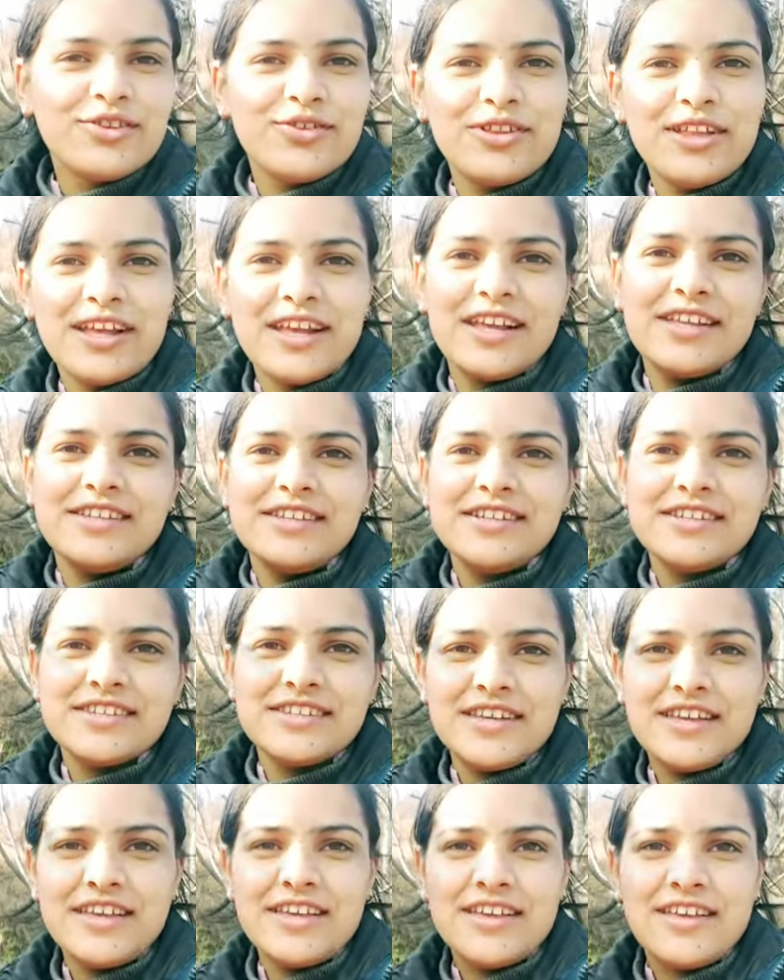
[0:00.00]
तो देखे जी
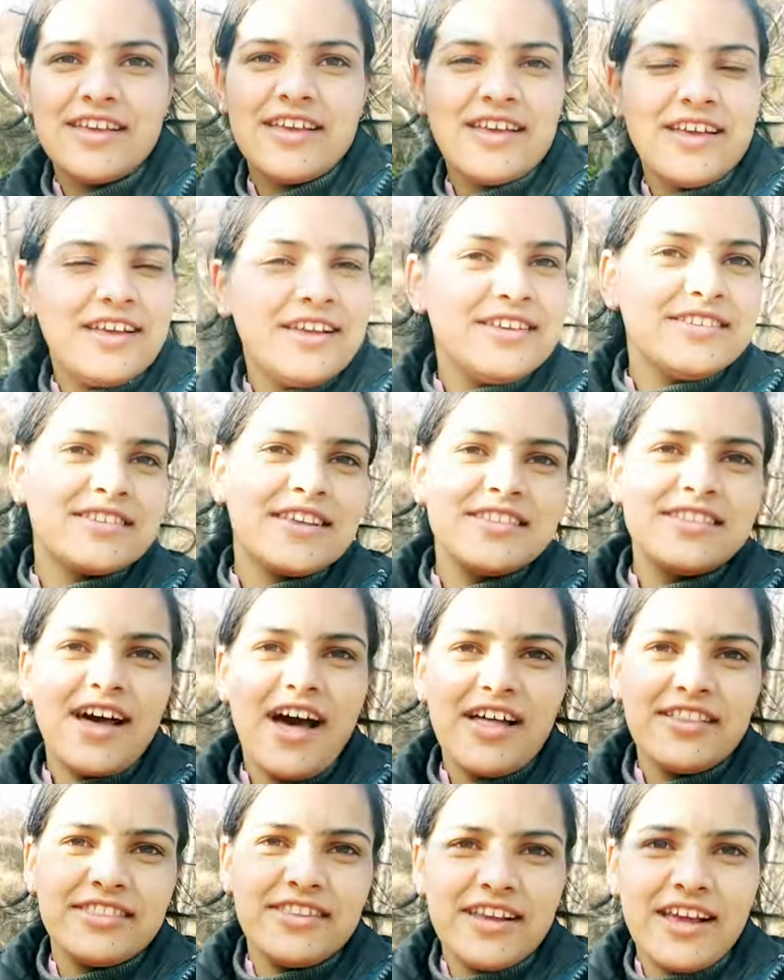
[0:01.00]
इससे इसके
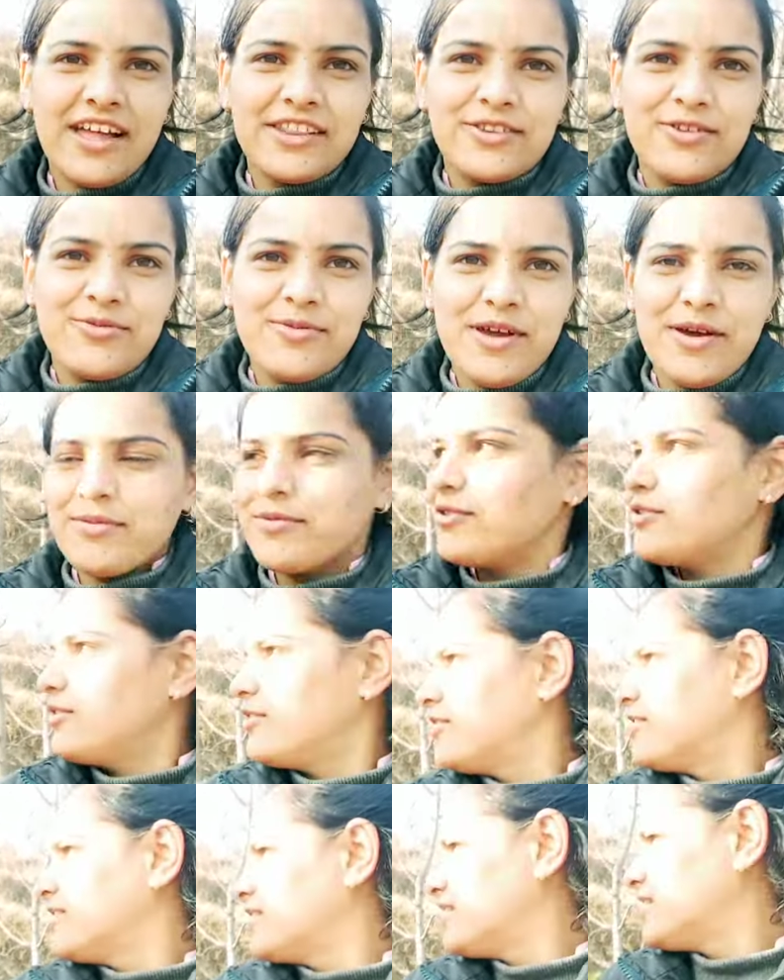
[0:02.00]
दांत दिखाती हूँ मैं आपको
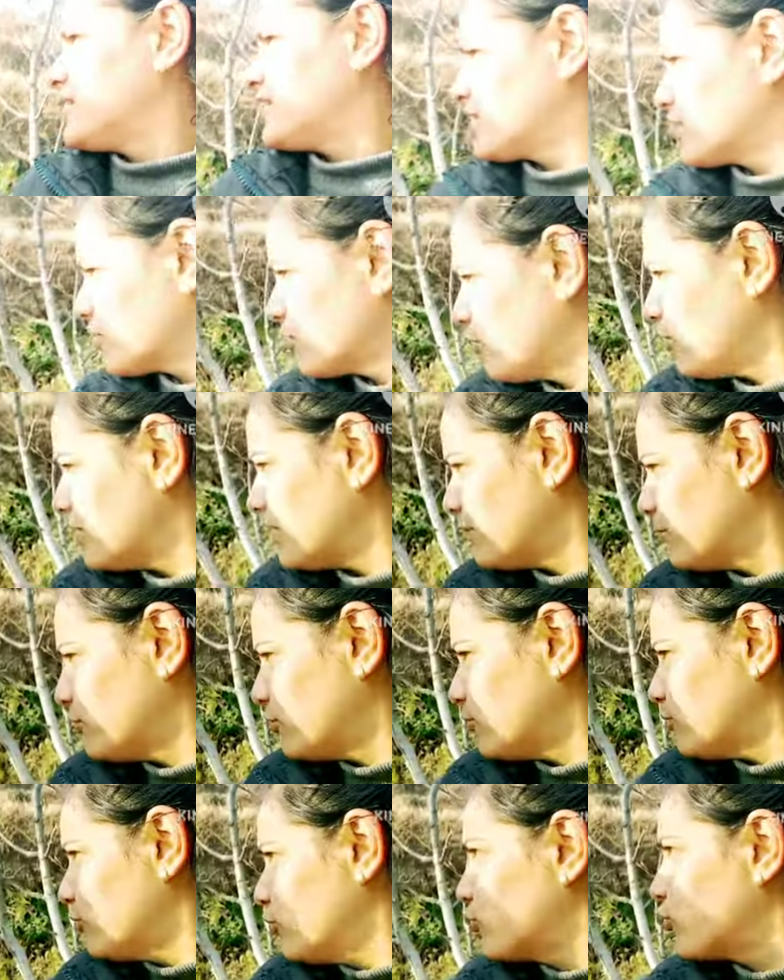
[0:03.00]
खोल
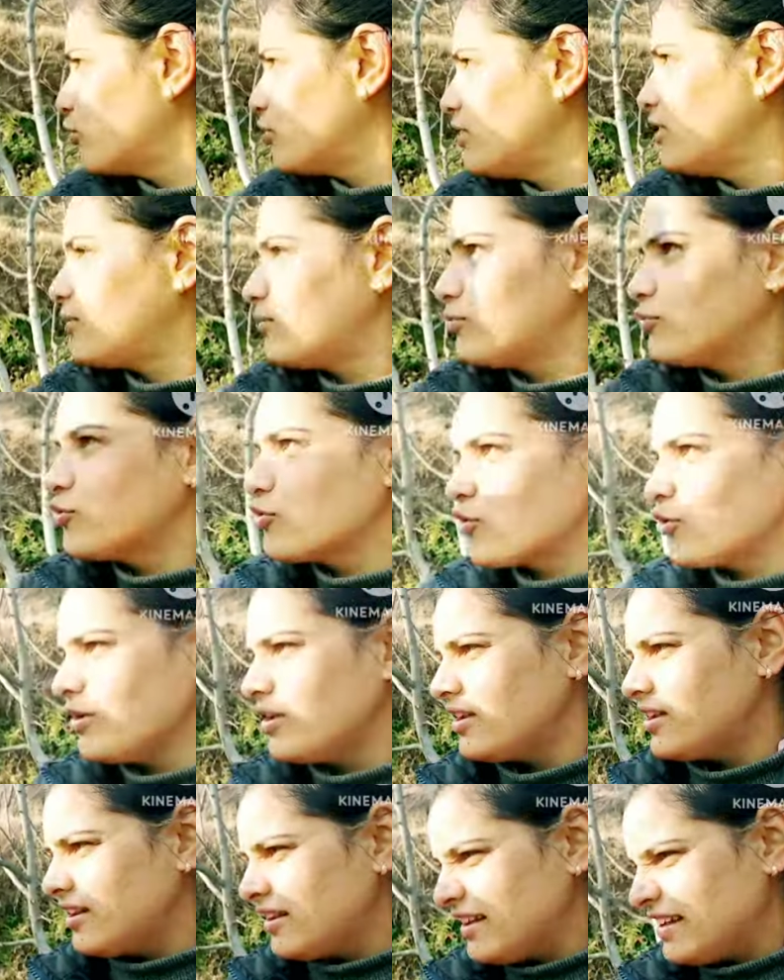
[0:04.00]
मुंह खोल मुंह खोल
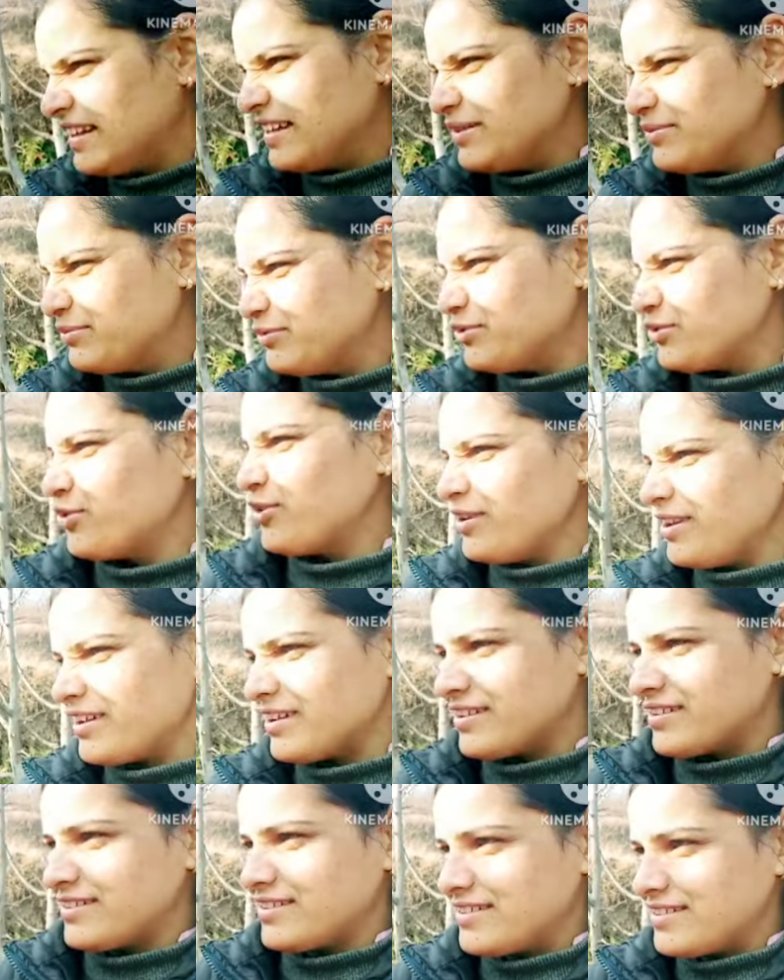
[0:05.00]
मुंह खोल
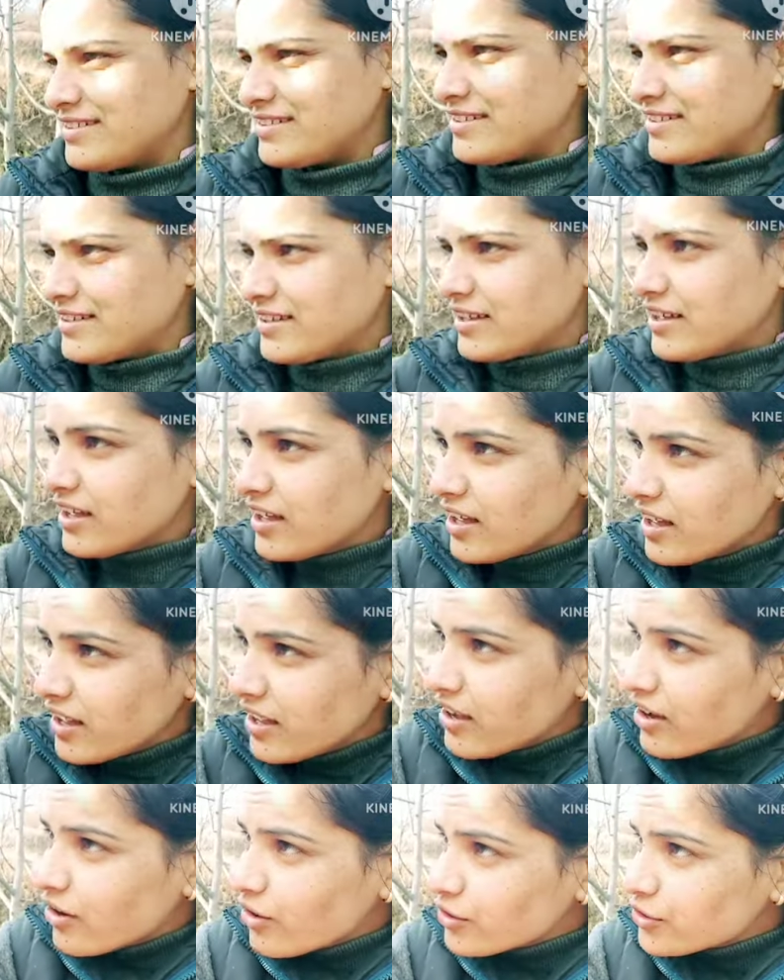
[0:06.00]

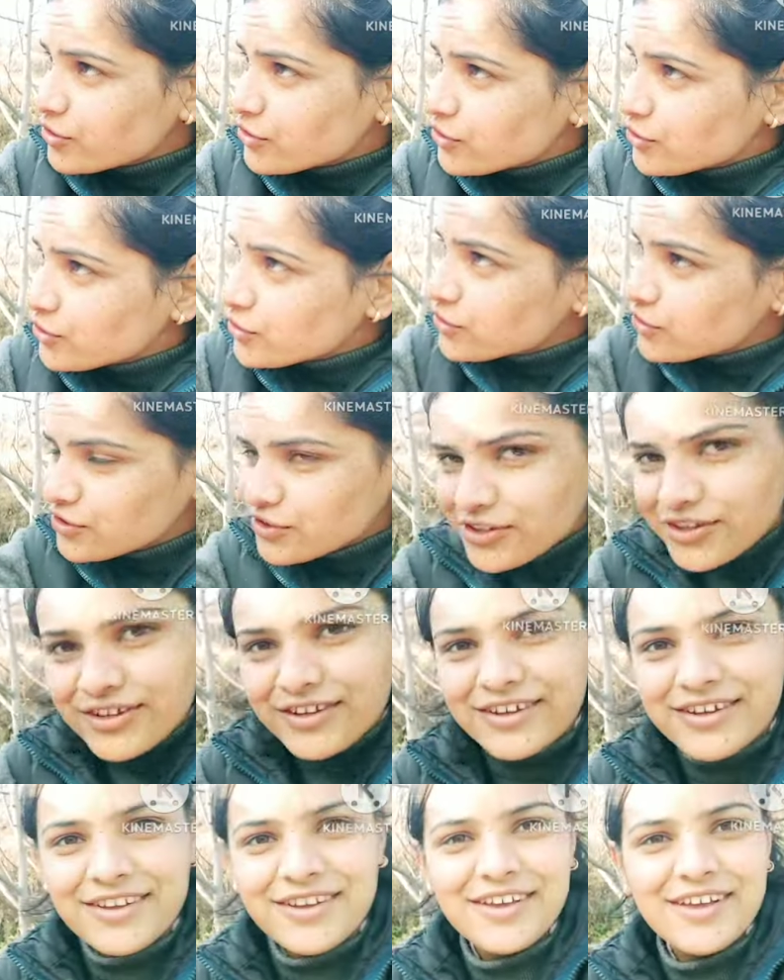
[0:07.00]

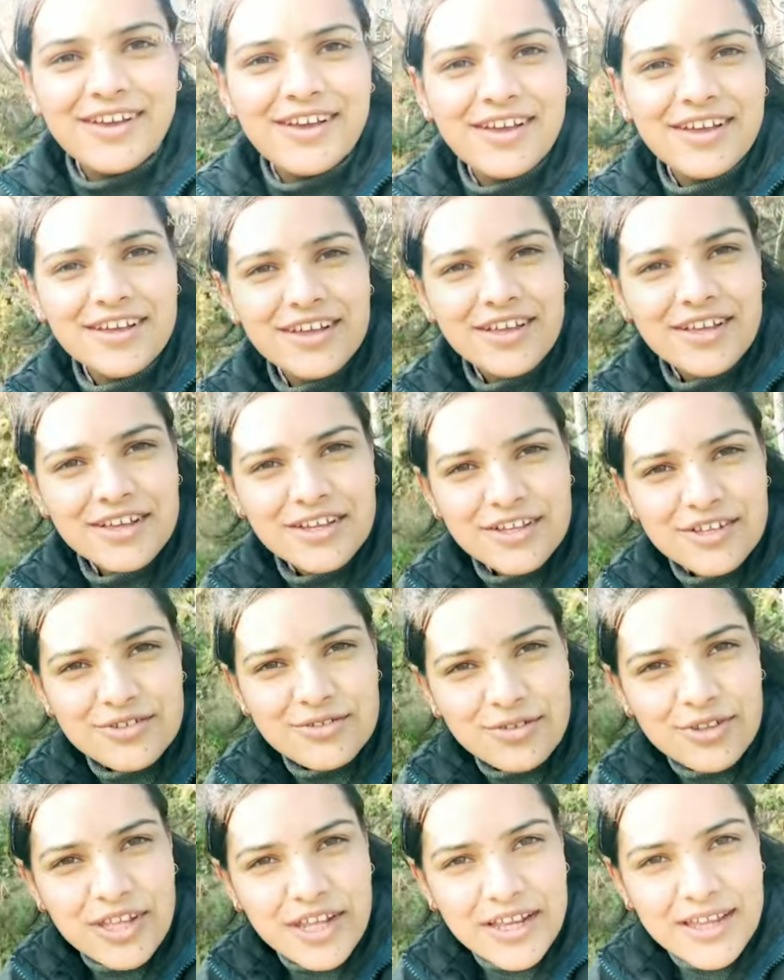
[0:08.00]

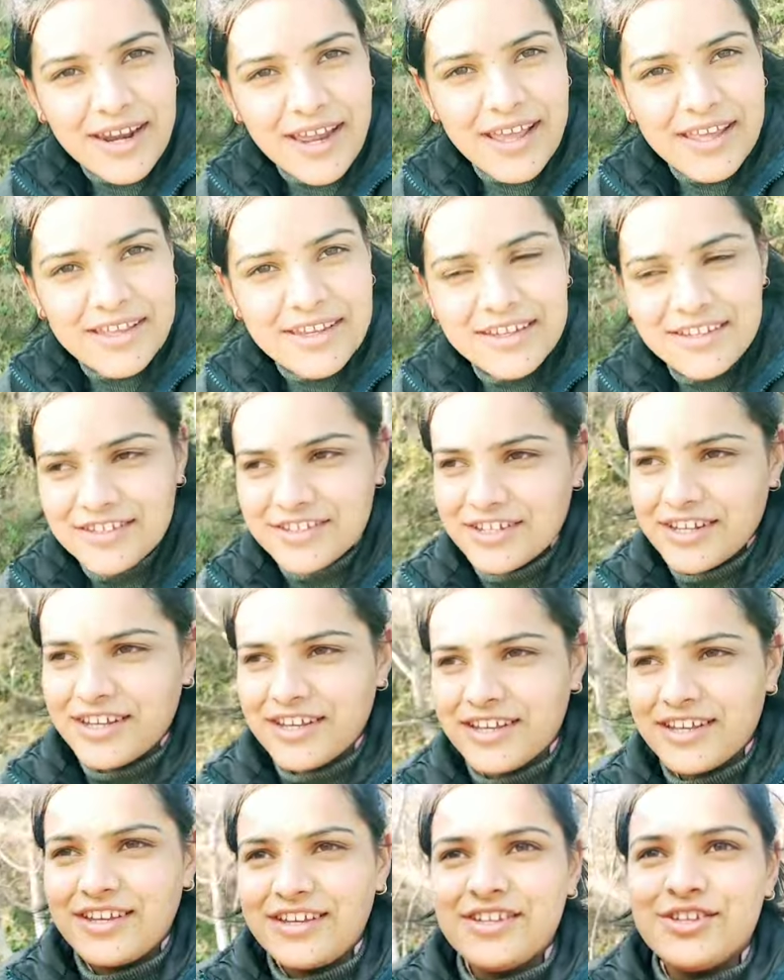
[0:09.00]
किसको देख रहा है ये नीचे
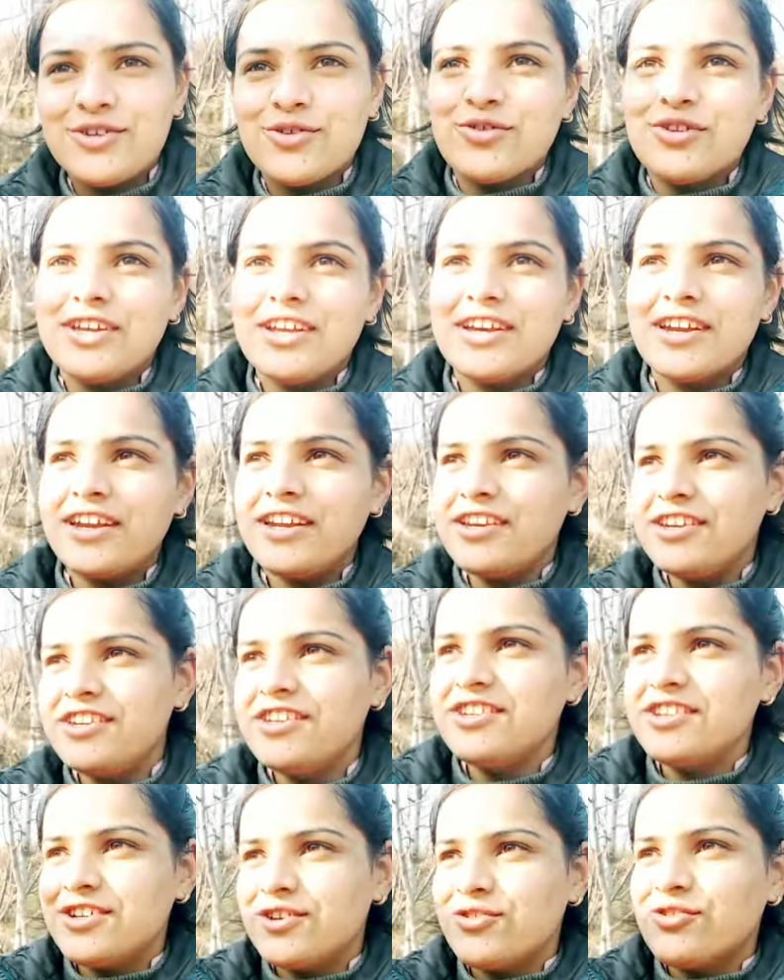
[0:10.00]
नीचे को देख रहा है
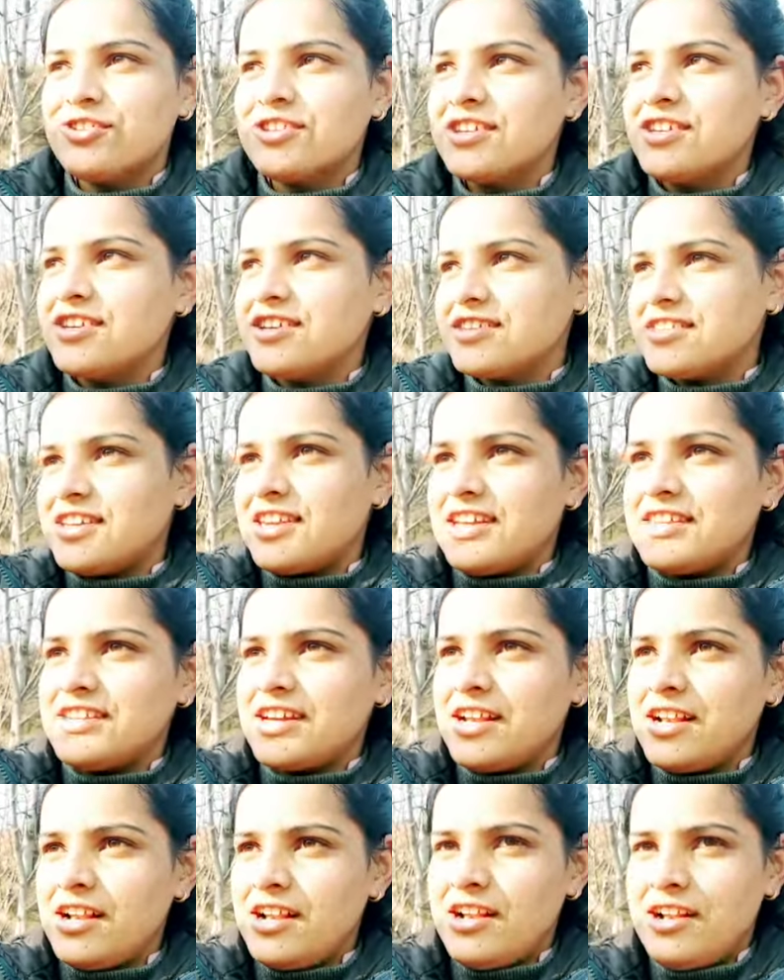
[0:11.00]
नीचे को इसकी नजर है
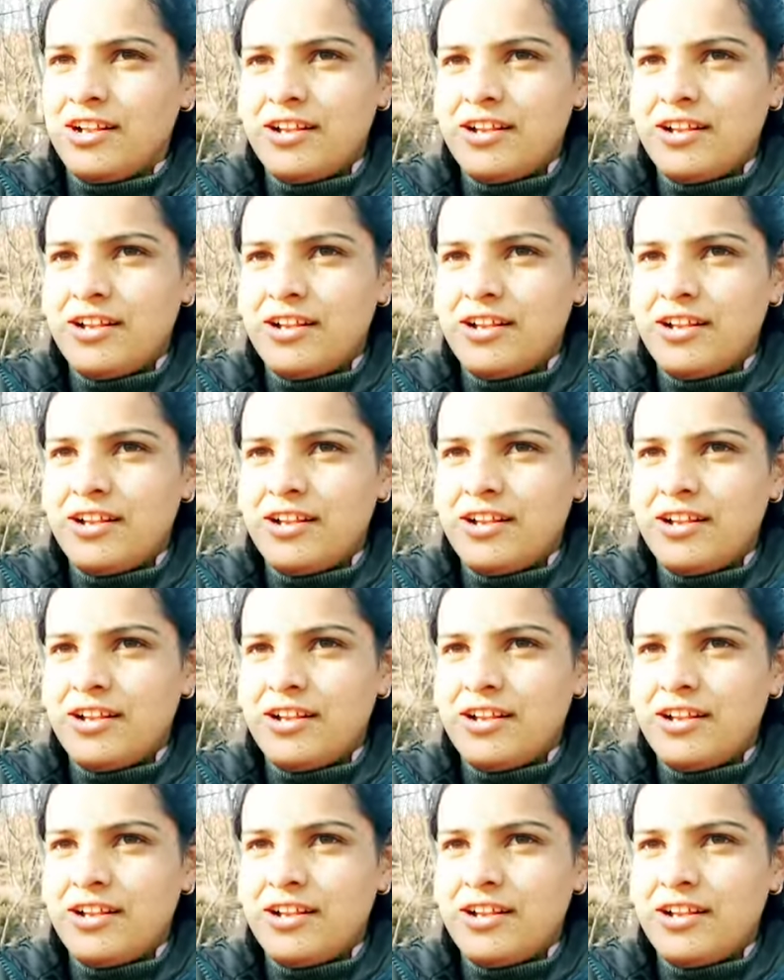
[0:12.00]
चल